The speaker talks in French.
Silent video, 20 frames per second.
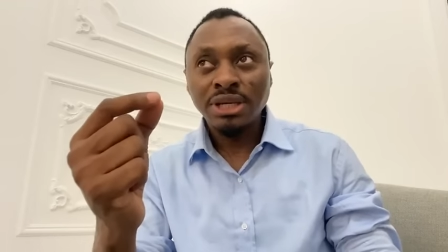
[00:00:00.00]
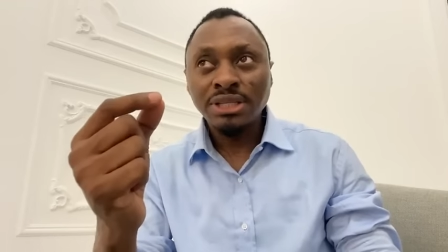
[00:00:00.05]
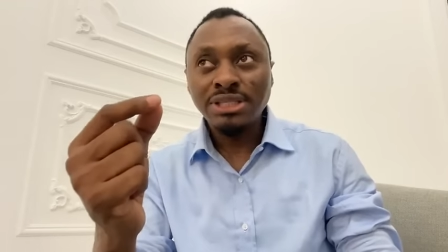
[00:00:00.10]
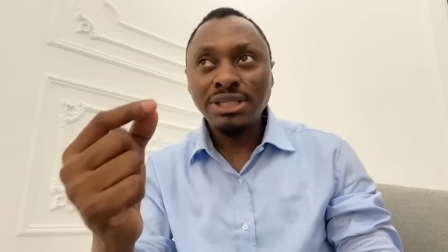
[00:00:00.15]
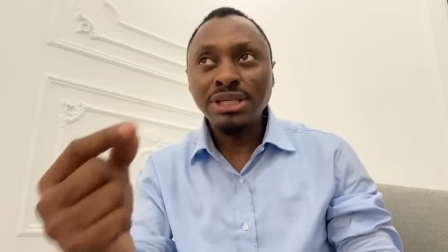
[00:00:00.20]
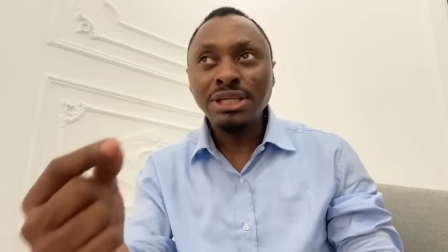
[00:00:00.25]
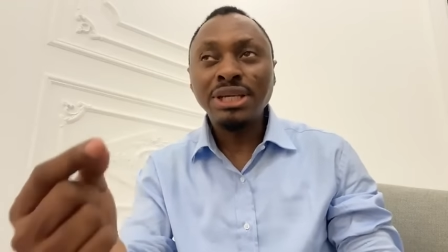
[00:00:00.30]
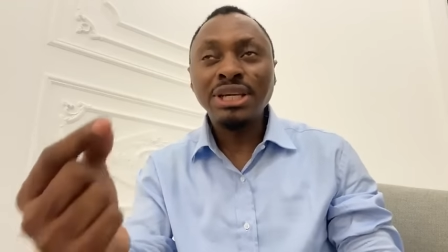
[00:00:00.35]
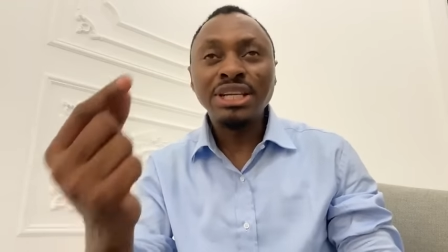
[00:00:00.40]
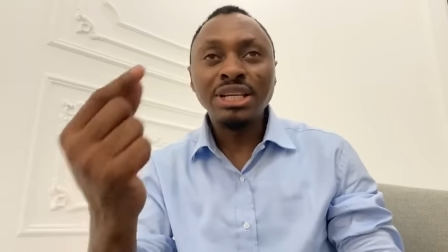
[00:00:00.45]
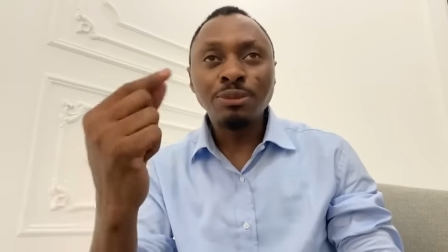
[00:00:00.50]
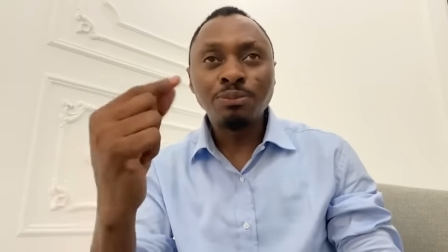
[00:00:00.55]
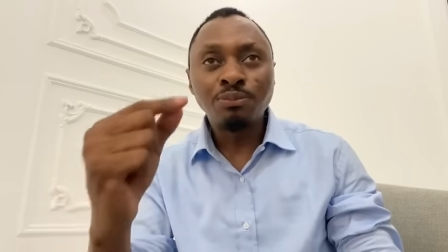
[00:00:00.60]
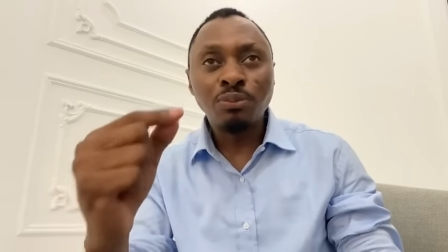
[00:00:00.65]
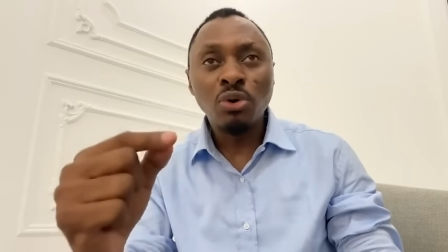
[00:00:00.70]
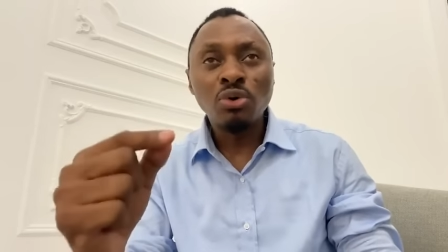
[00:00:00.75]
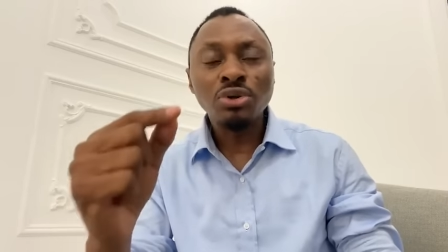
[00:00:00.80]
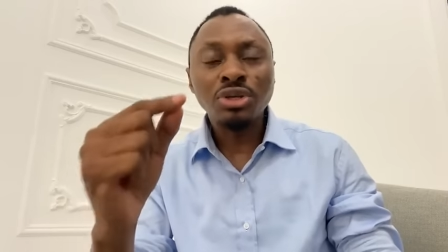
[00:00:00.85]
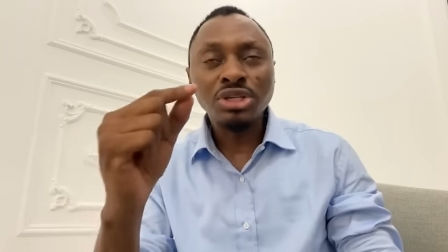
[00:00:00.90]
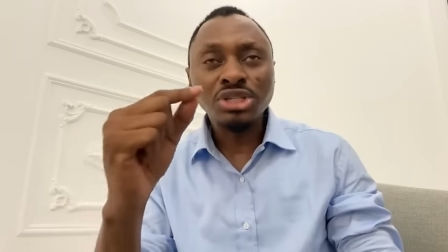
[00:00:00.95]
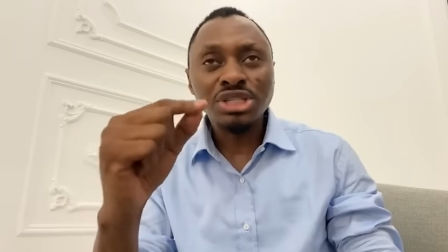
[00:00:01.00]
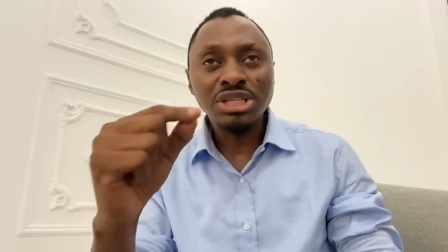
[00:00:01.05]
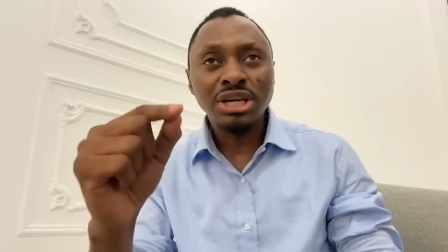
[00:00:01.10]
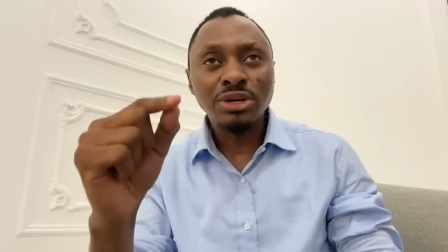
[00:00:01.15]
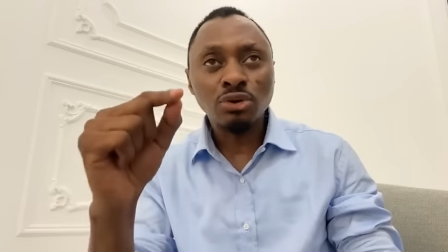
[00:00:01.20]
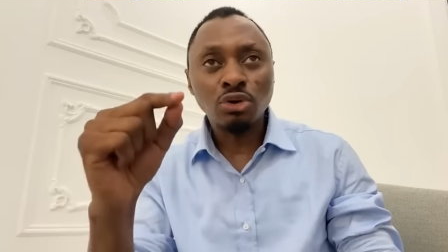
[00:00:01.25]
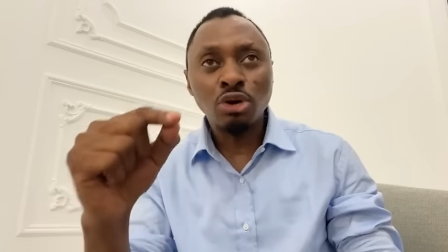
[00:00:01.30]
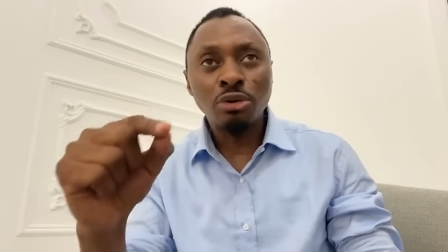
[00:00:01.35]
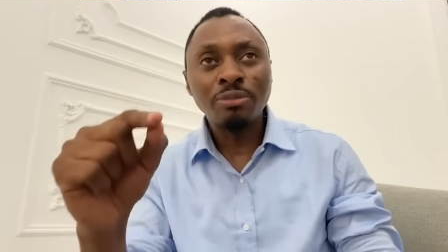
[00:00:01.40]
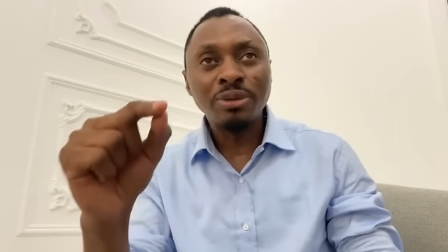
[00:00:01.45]
Et dit, il est bon que
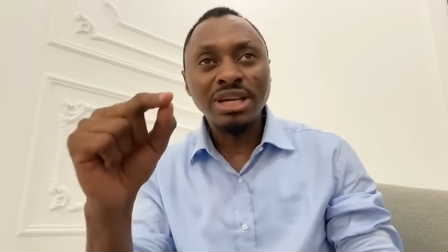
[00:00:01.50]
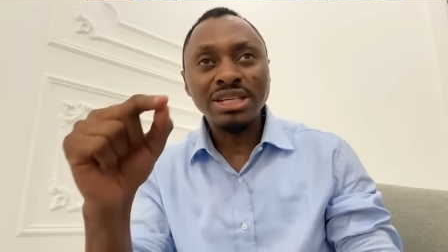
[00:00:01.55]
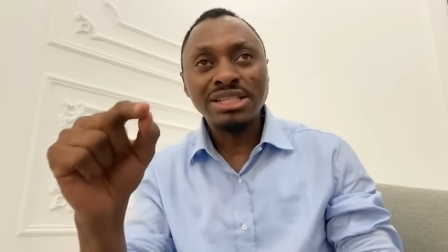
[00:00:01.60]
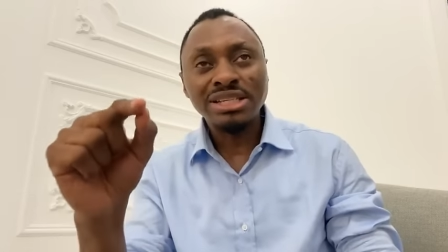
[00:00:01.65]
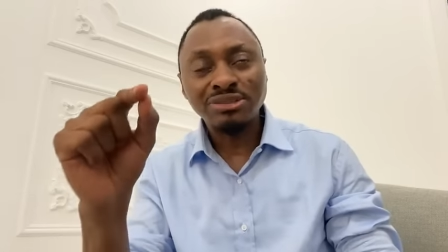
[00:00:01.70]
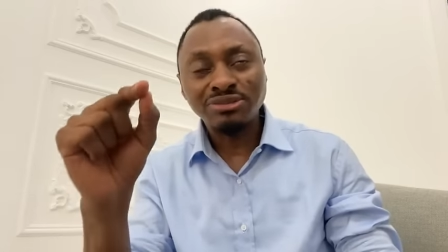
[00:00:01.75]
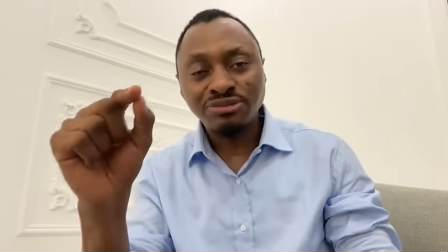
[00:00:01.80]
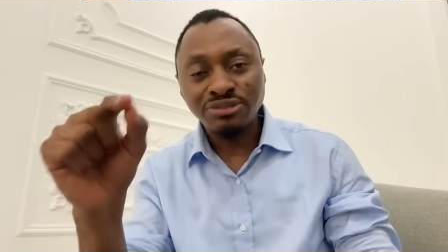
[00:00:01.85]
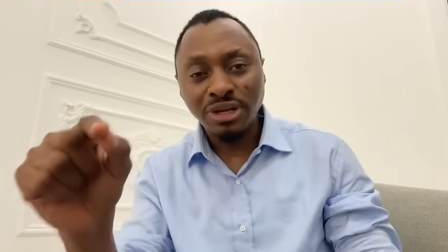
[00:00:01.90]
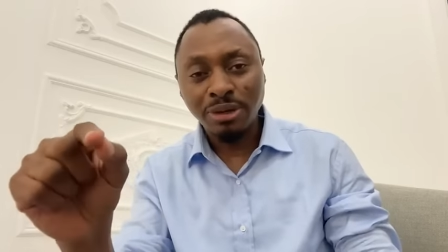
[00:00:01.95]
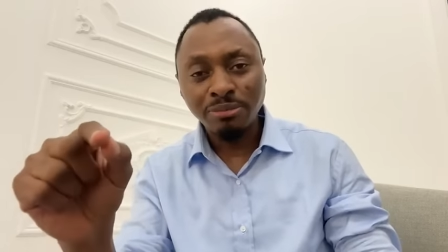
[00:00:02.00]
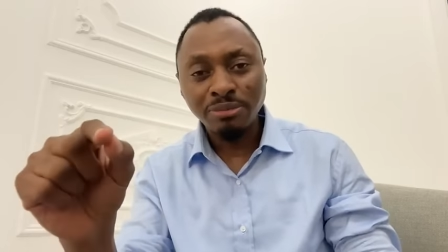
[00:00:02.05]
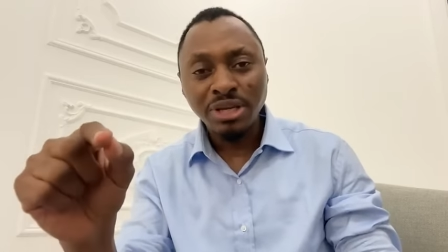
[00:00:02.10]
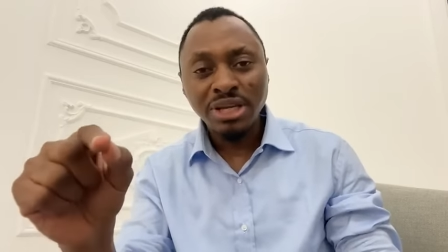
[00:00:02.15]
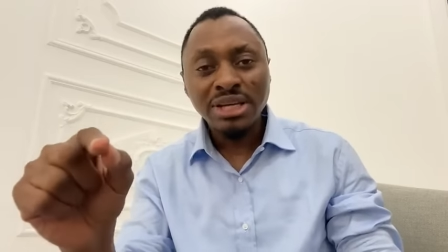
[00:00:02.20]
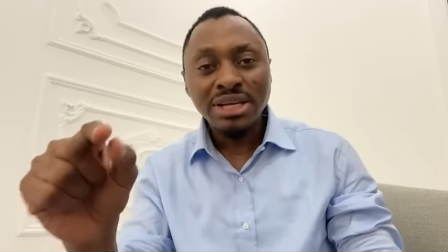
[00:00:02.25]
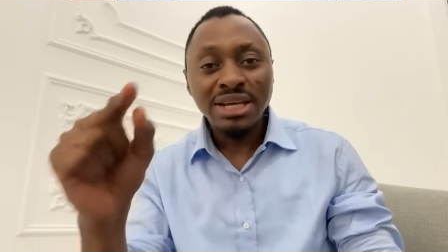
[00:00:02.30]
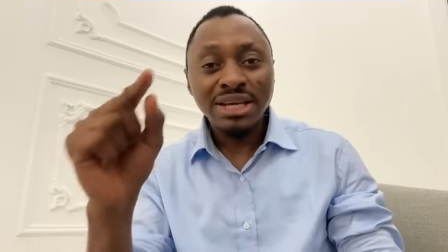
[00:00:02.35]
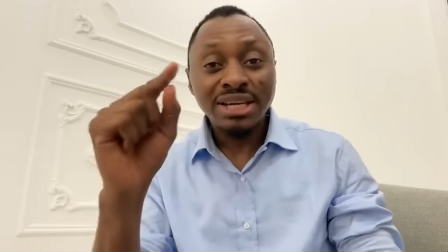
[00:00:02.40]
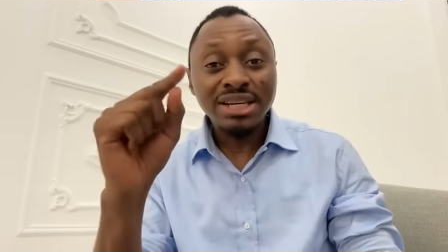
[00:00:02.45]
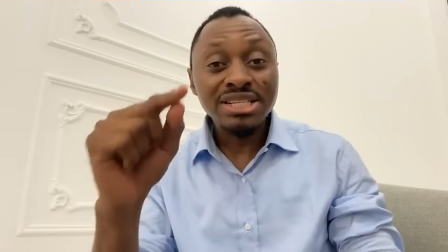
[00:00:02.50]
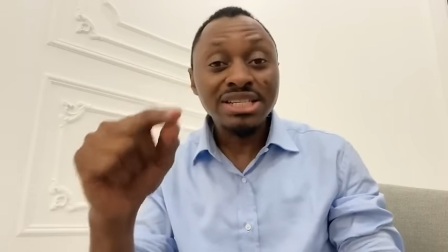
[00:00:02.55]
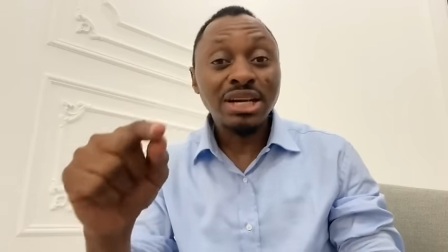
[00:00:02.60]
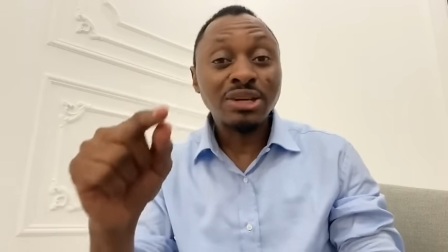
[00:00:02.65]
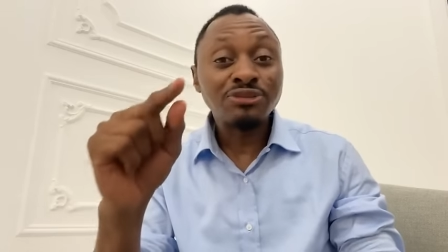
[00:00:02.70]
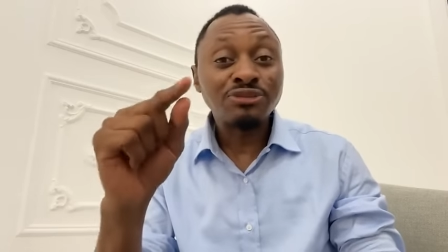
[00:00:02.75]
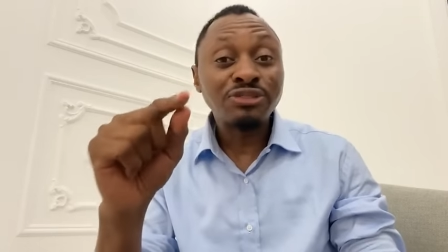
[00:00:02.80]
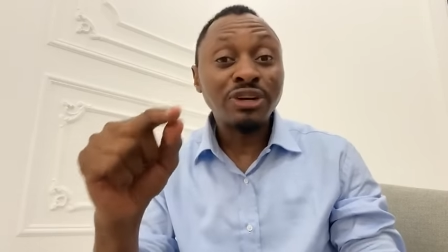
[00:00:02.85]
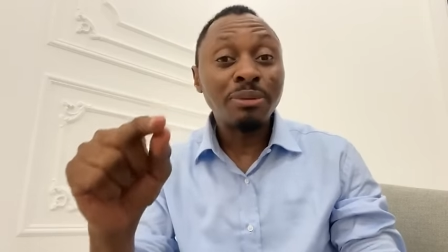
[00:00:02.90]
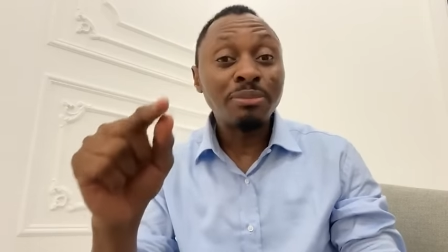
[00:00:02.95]
chaque homme ait sa femme et que
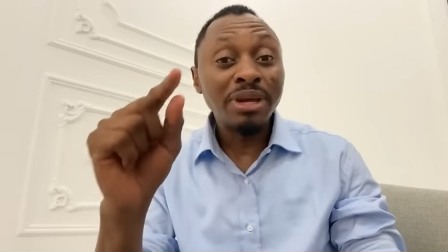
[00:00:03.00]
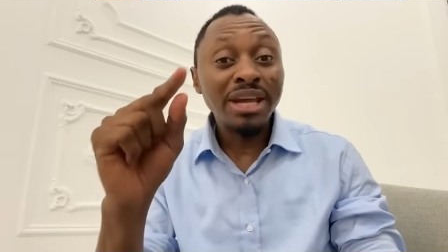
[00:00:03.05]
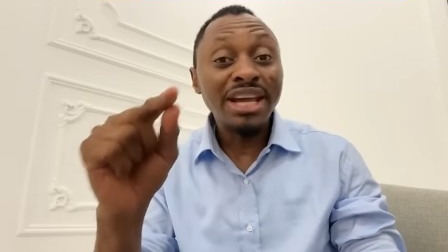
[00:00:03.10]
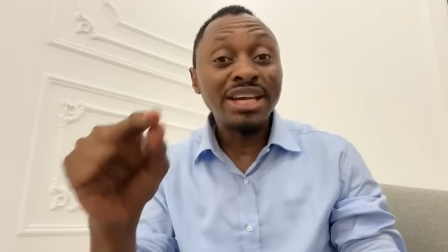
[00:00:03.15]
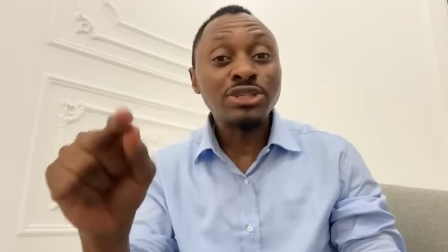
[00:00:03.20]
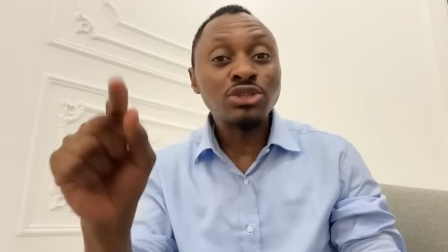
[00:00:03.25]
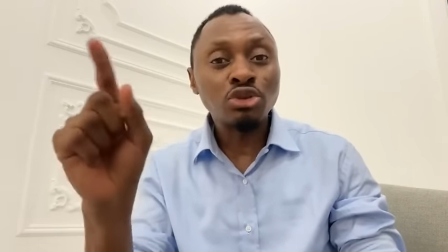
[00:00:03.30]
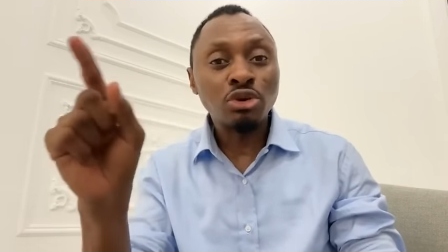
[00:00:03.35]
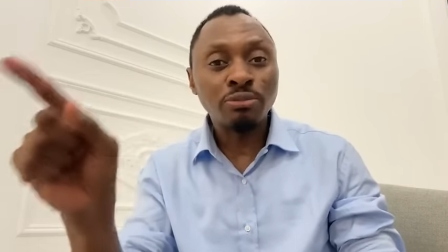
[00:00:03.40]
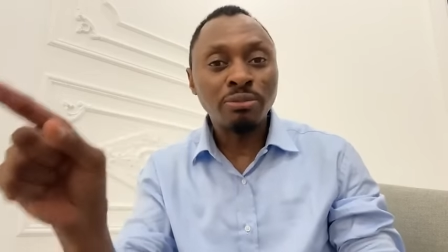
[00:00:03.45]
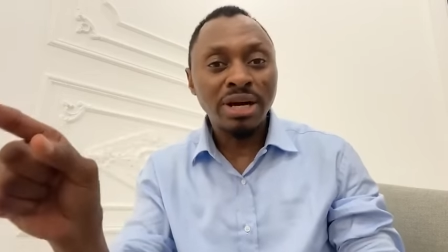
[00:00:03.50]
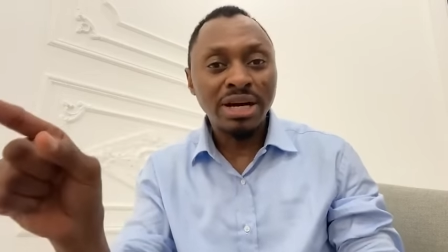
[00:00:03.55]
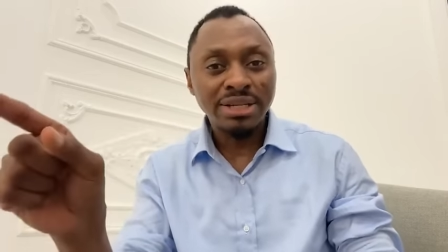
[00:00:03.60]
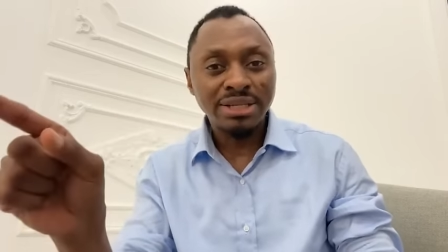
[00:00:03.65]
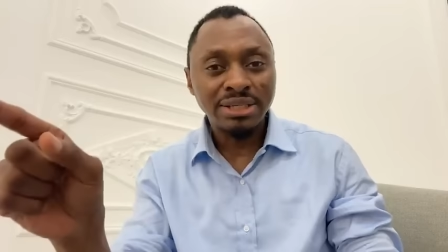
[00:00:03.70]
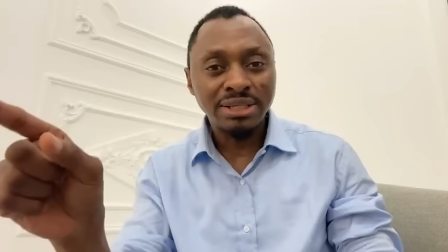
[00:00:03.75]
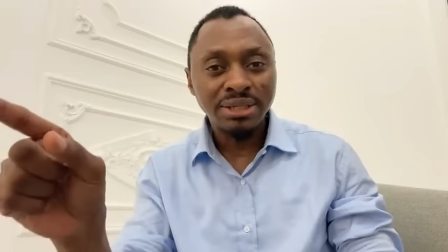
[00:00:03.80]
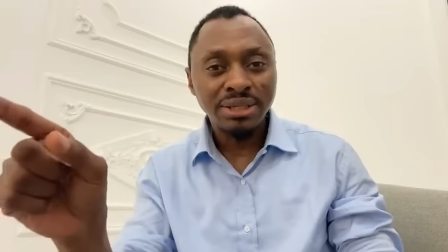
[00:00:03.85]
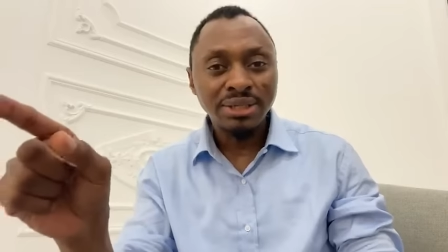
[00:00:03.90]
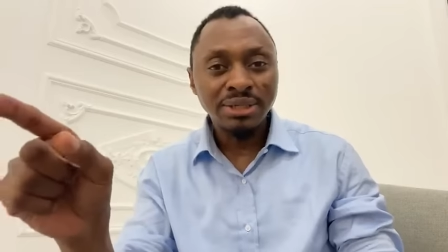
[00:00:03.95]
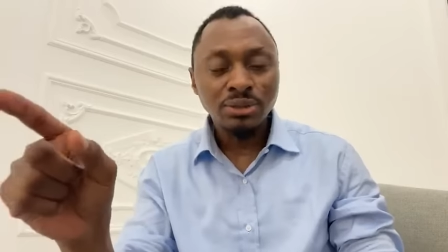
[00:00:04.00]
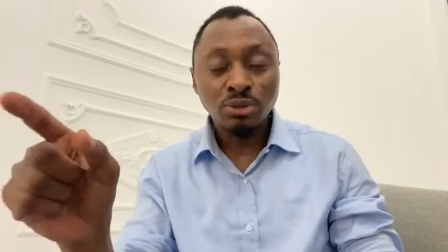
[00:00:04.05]
chaque femme ait son mari.